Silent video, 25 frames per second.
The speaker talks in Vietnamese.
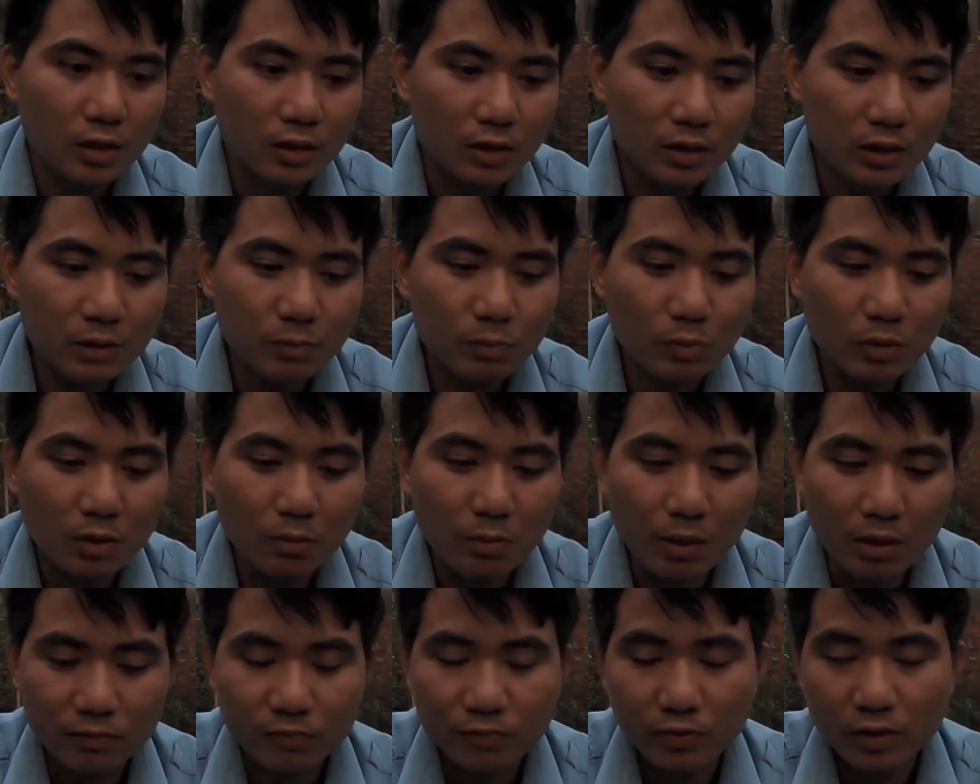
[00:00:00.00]
Khi mà các
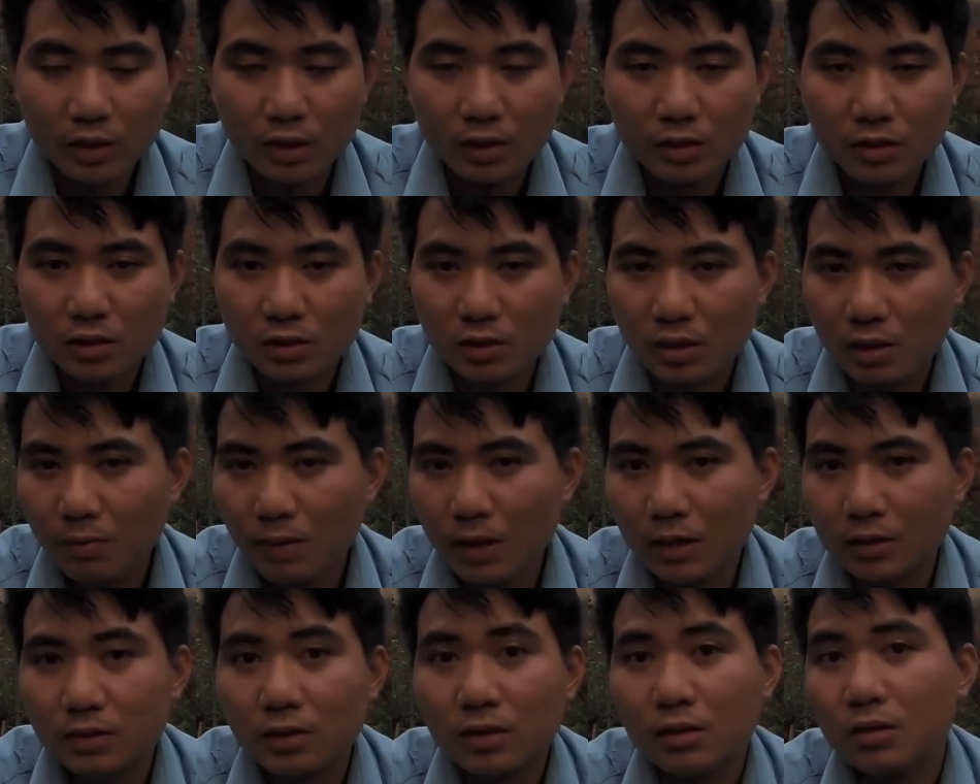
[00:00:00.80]
bạn về thì các
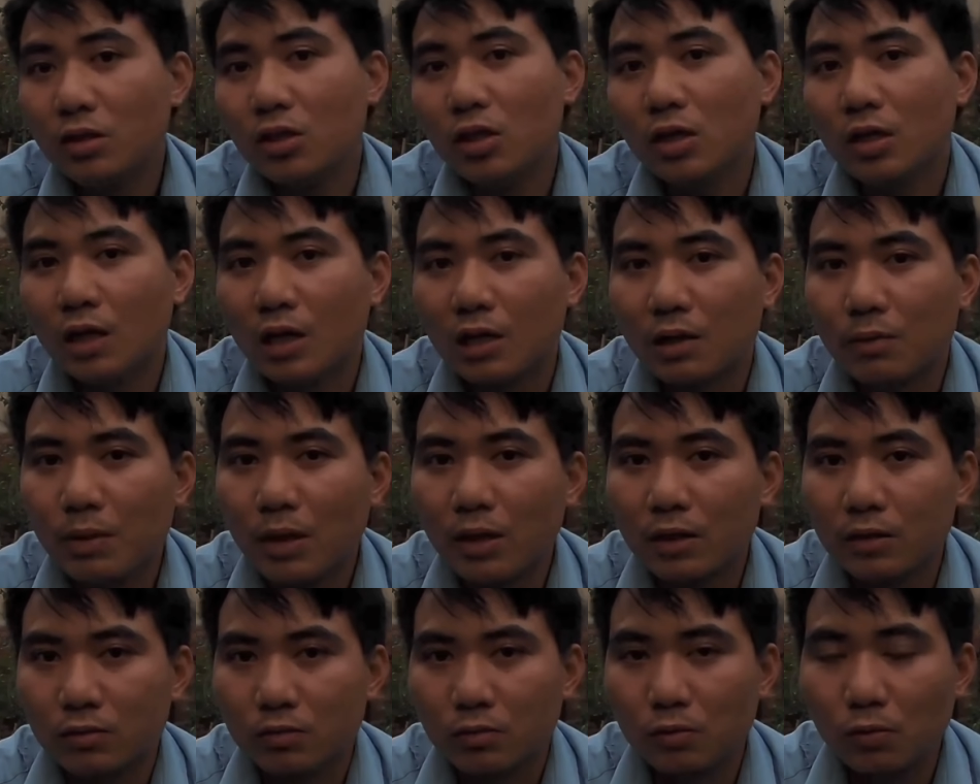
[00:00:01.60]
bạn nhất thiết là các
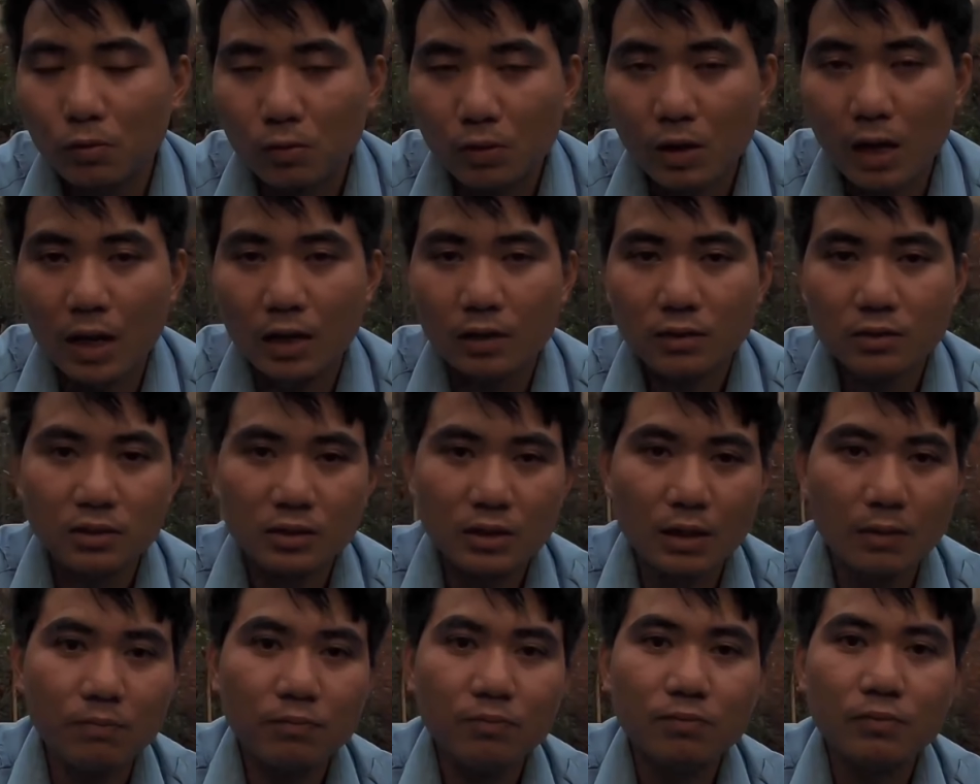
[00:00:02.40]
bạn cố gắng
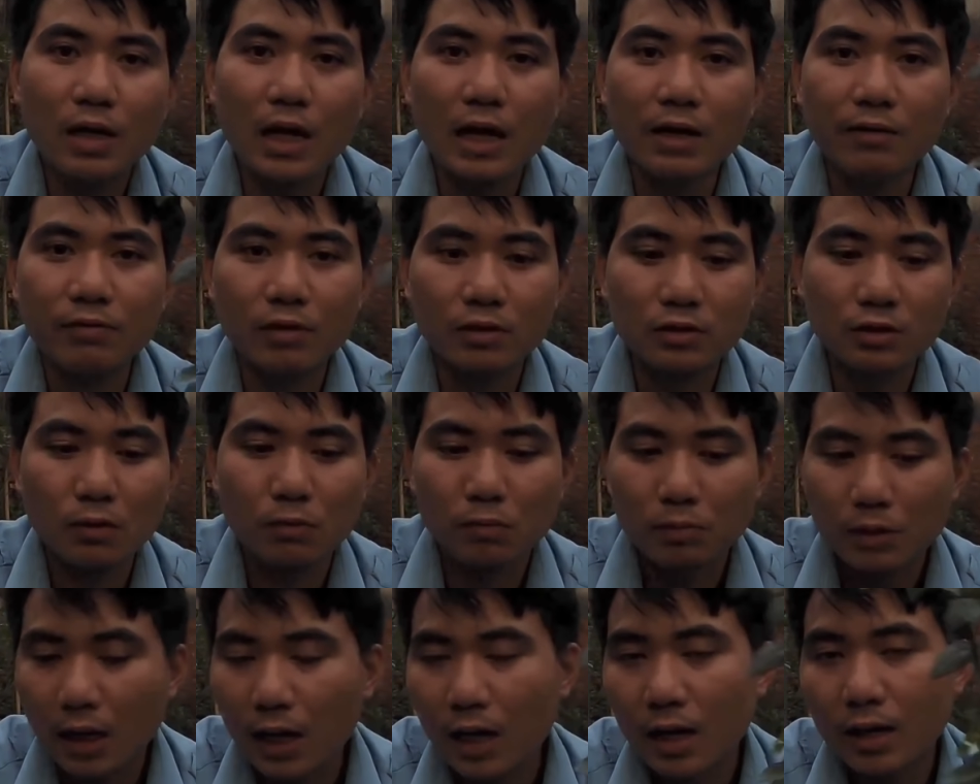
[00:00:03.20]
dâm lại vào
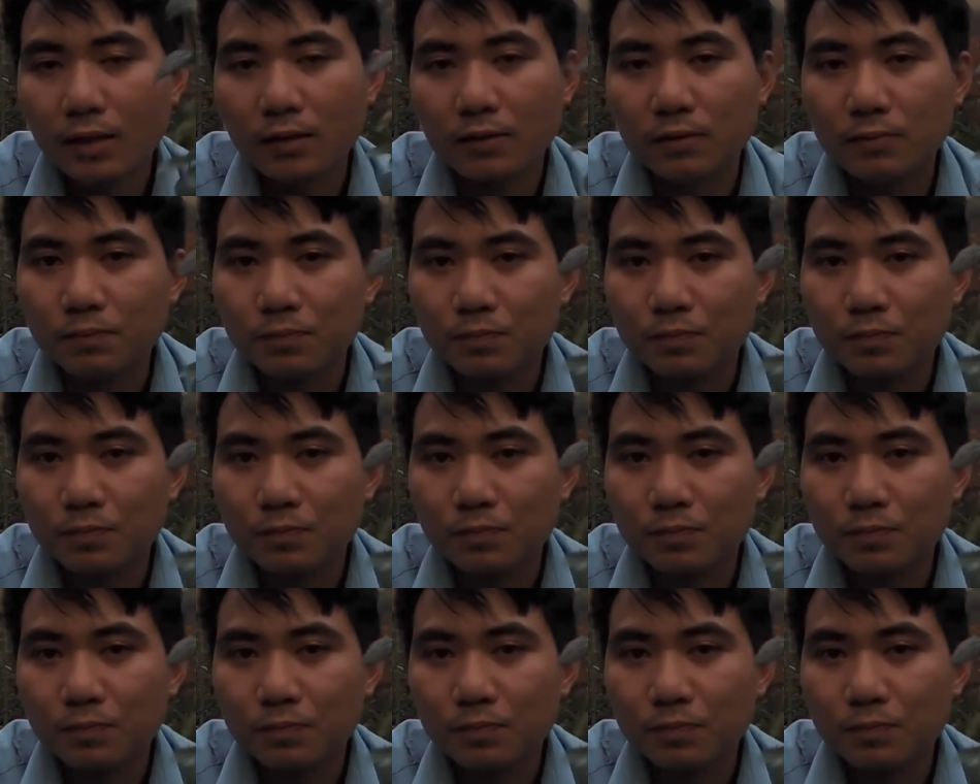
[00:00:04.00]
trong cát